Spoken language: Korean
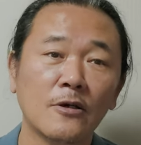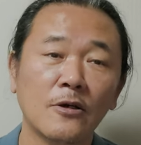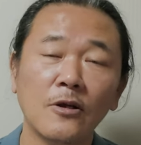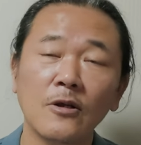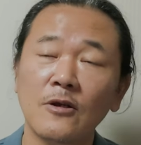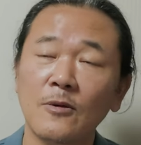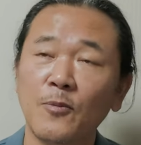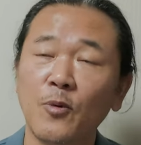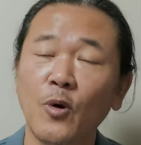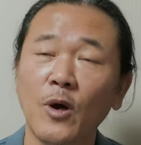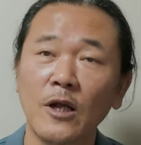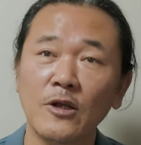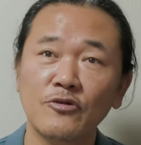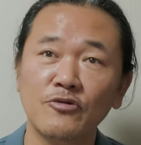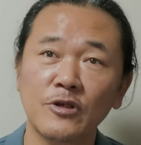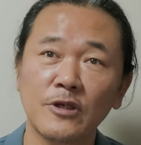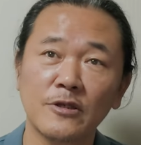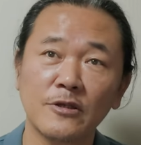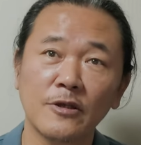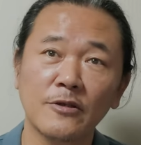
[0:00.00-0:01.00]
그걸 극복할
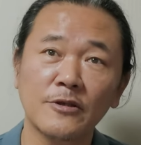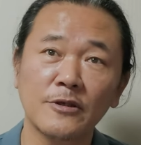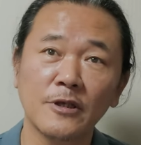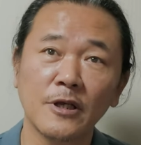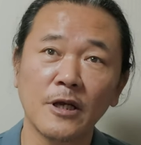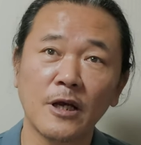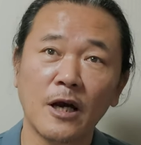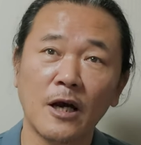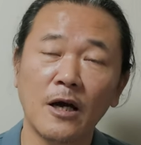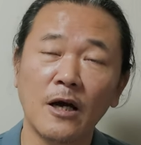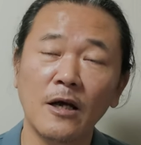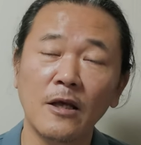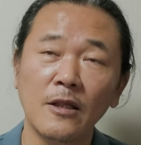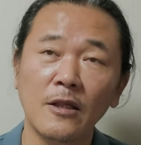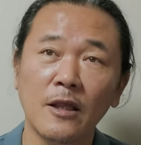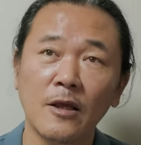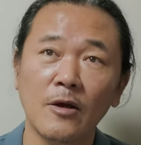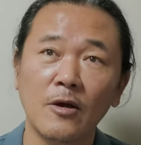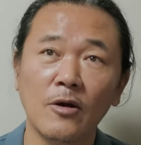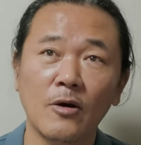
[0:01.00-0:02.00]
수
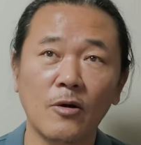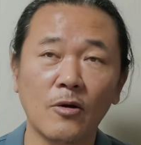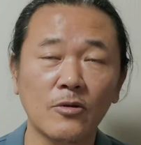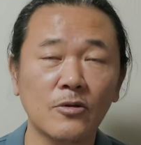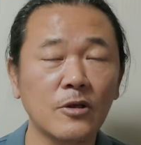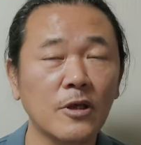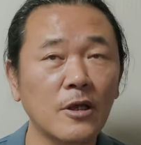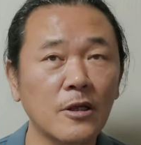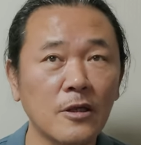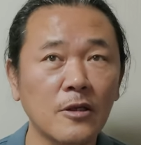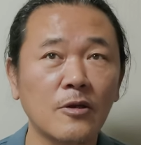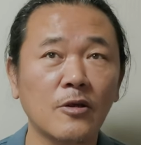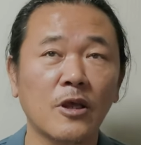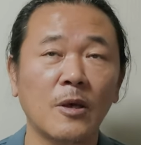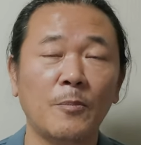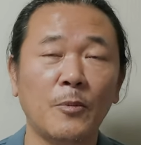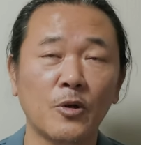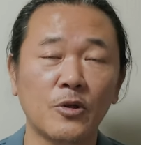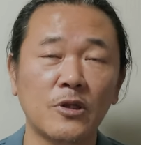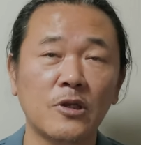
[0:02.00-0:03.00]
있었을까 어떻게
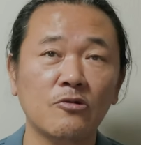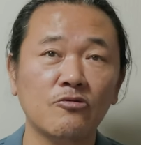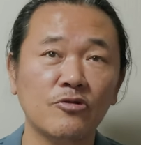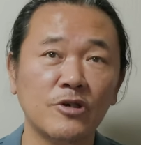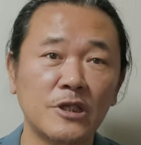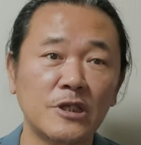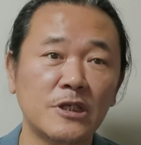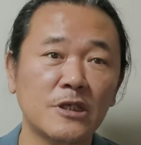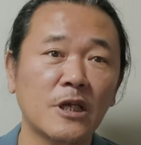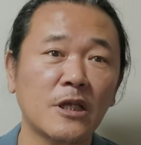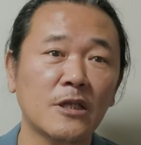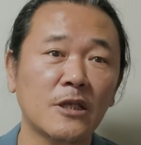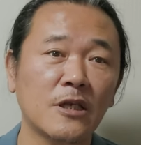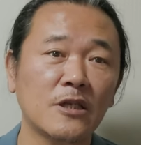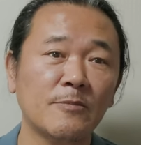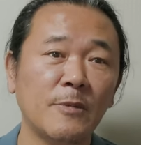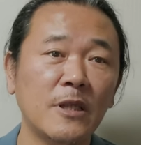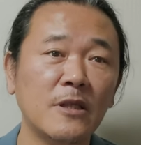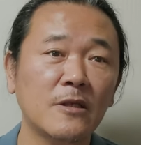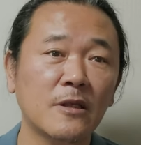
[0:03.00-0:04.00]
이렇게 버티고 있지라는
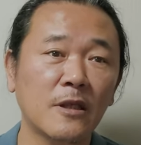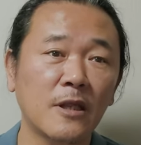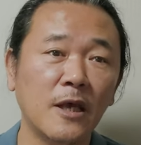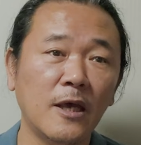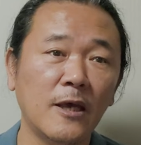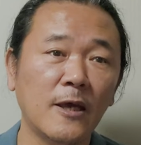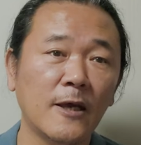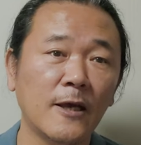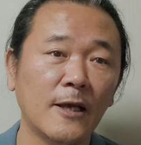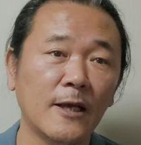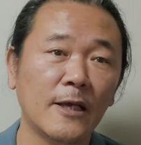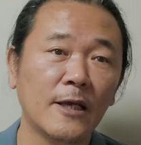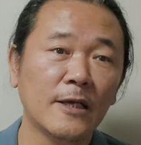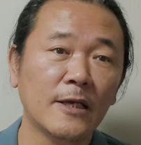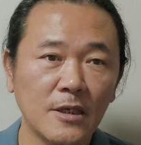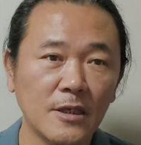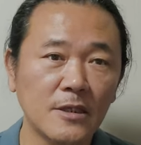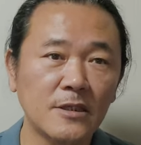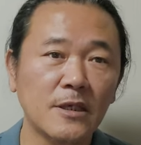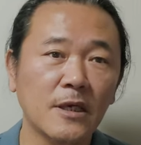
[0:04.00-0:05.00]
생각을 했는데
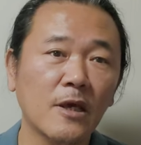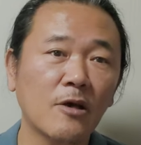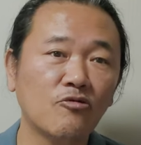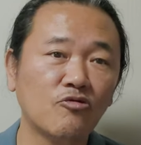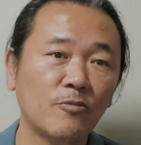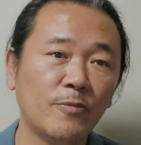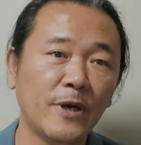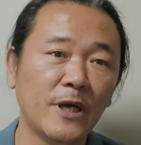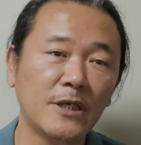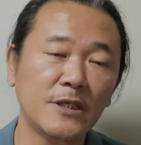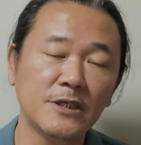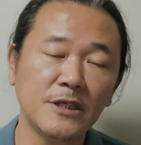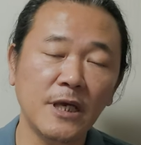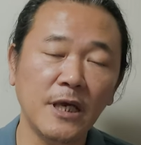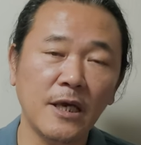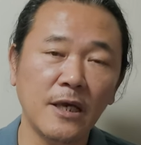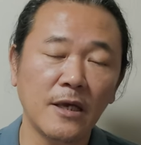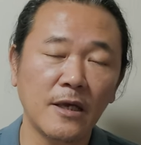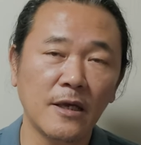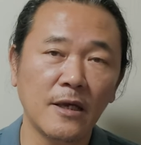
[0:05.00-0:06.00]
이 책의
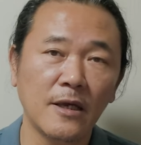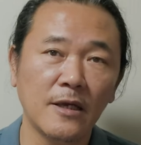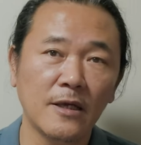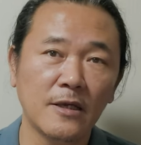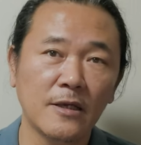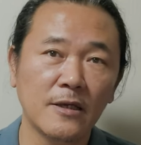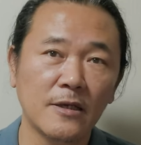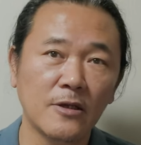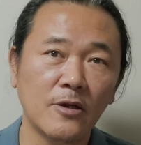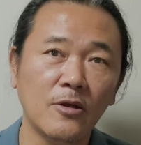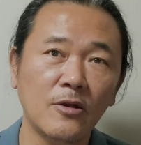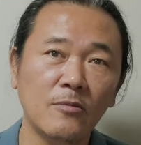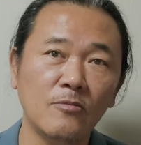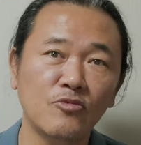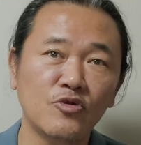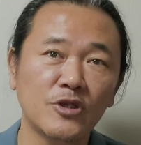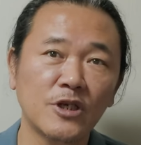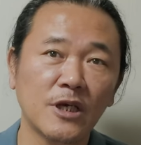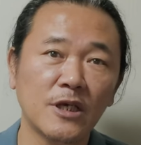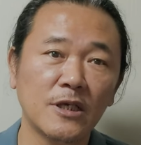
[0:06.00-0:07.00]
9페이지에 이런
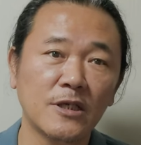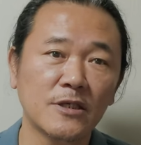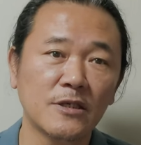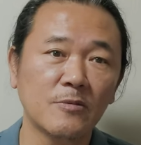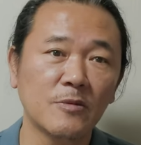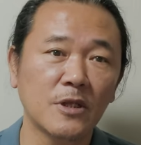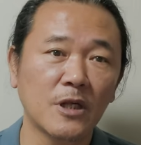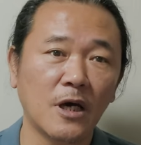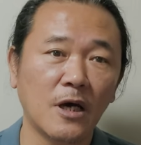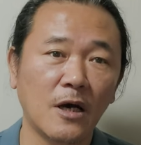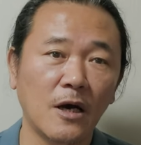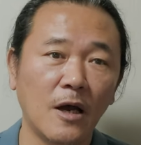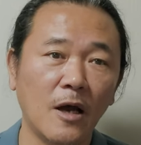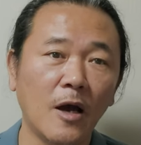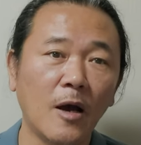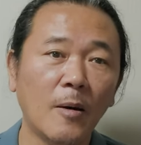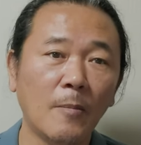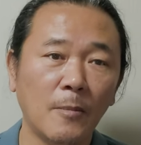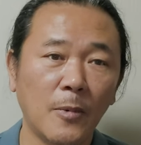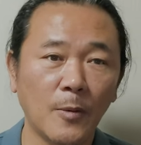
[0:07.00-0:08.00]
문장이 있습니다.
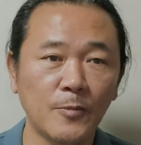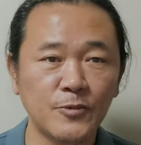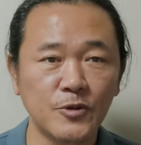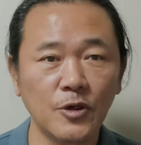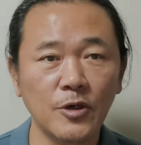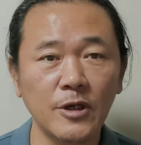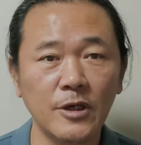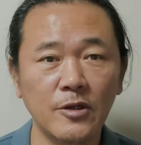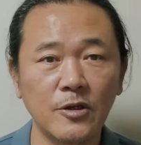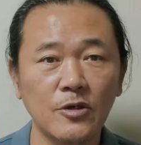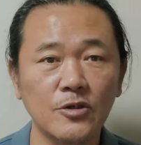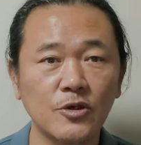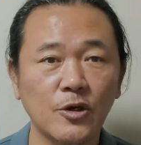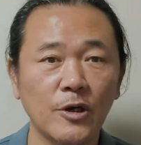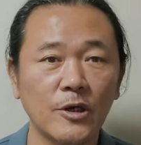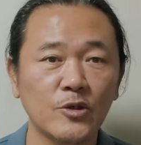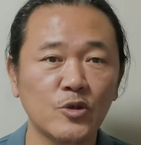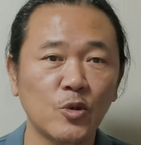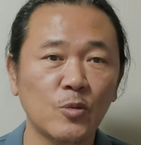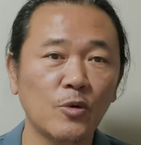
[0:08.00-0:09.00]
법정에서
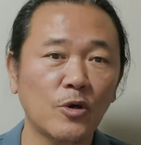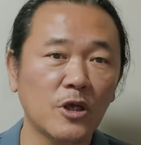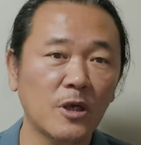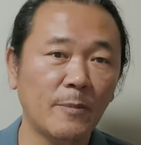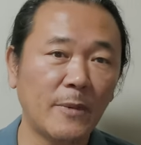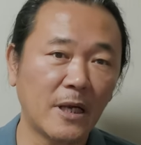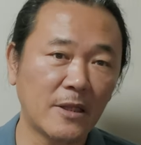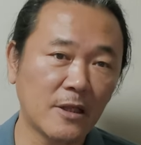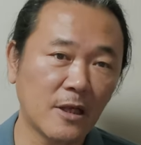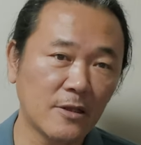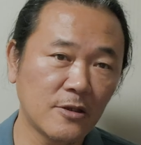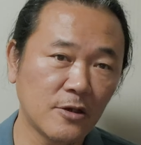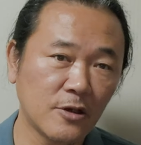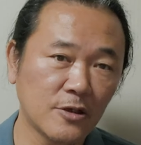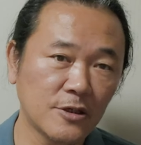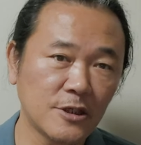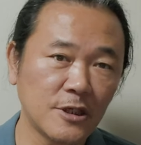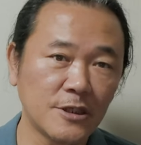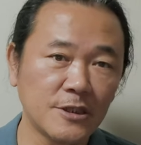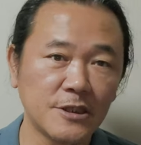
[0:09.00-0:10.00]
저의 수명이
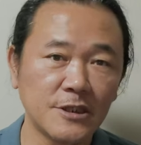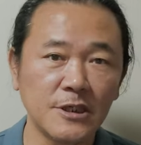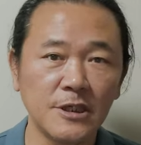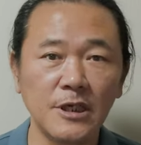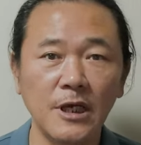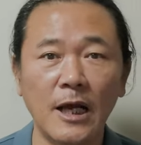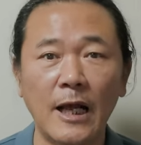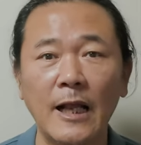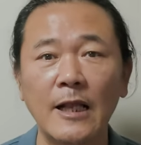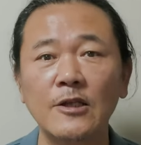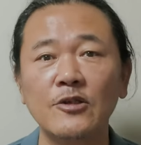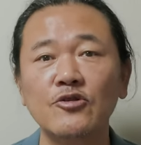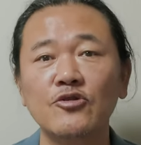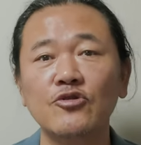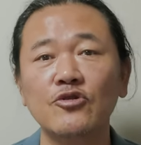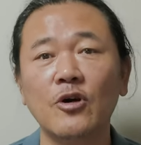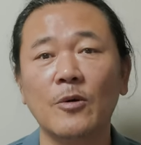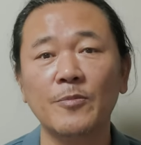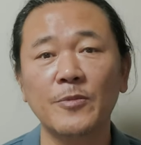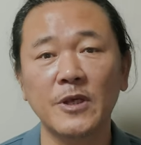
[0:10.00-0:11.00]
받아들여질지 알
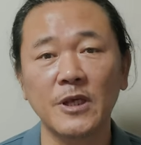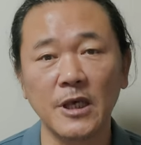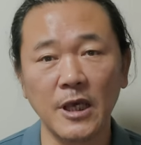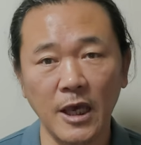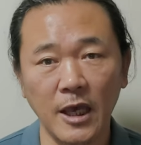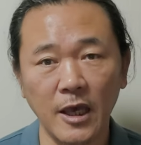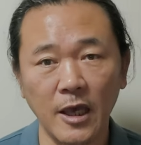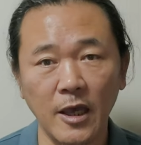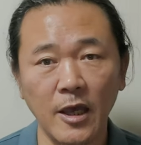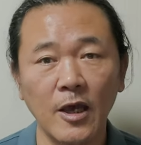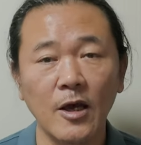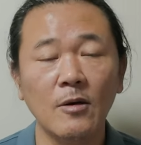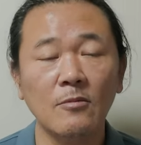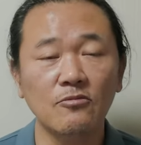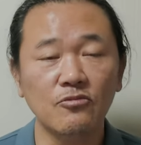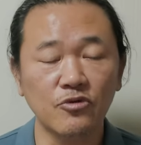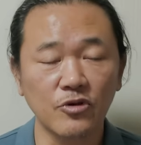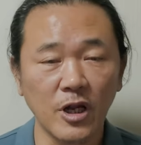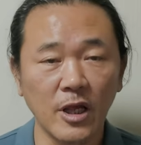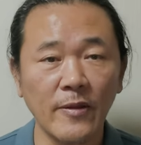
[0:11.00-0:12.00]
수 없기에
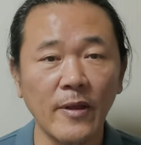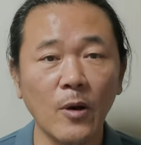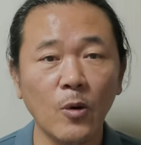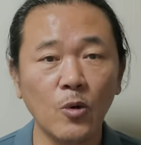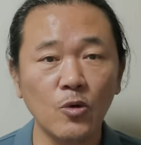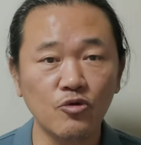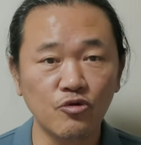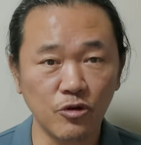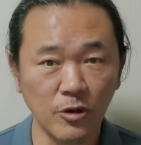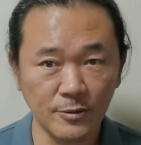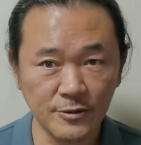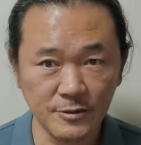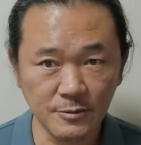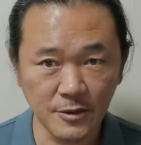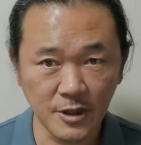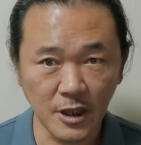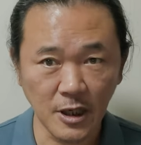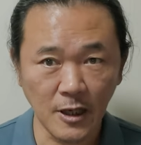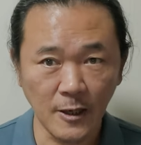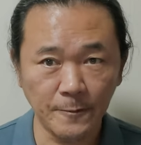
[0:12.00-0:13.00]
불안하고
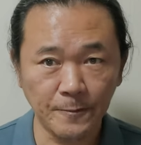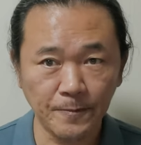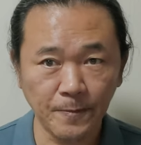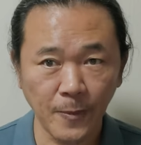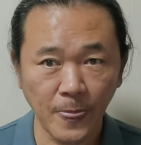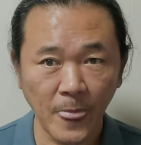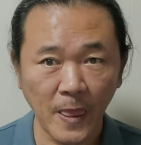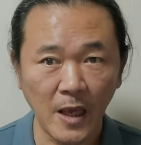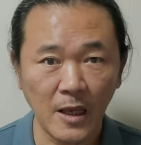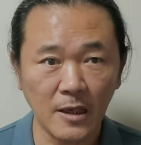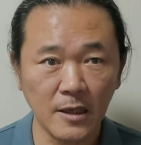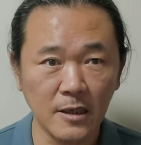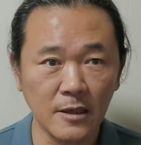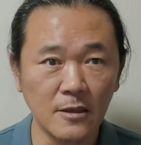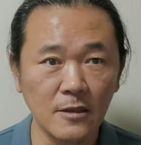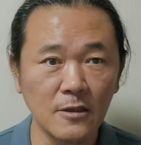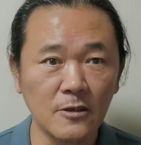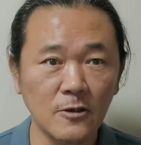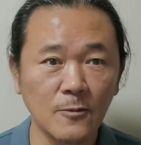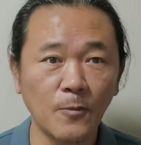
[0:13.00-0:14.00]
두렵습니다.
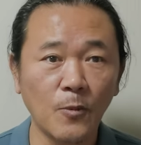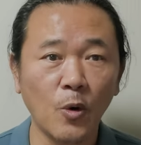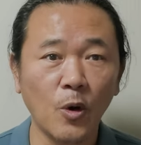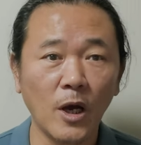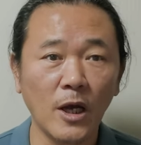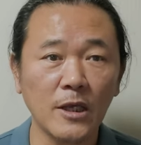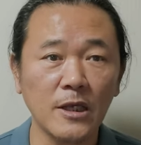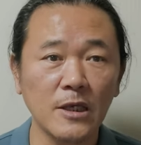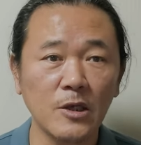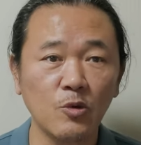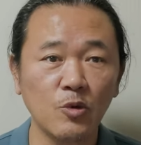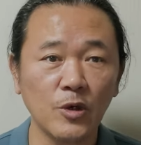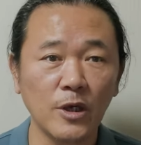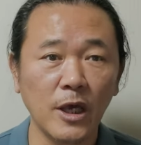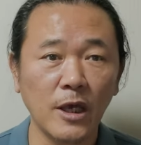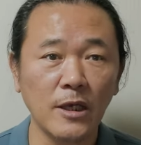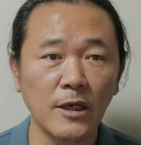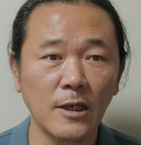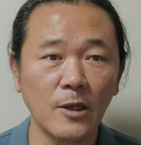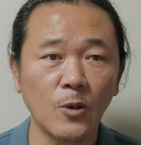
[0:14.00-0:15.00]
이를 극복하기
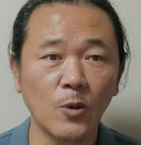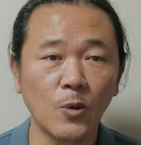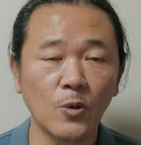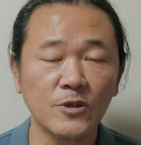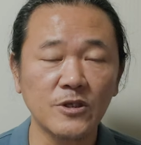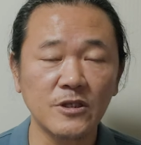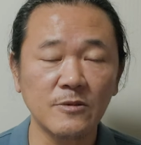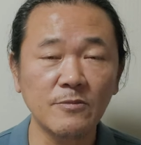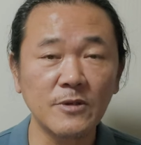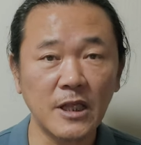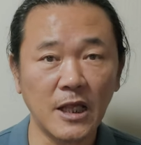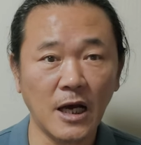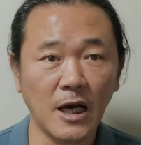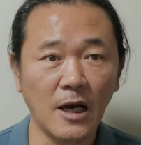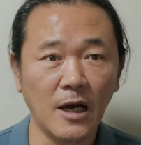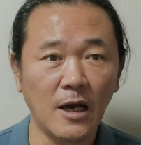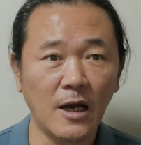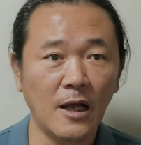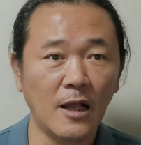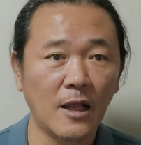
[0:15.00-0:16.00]
위해 읽고
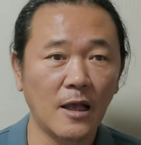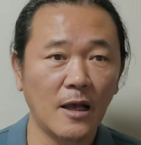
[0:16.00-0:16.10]
씁니다.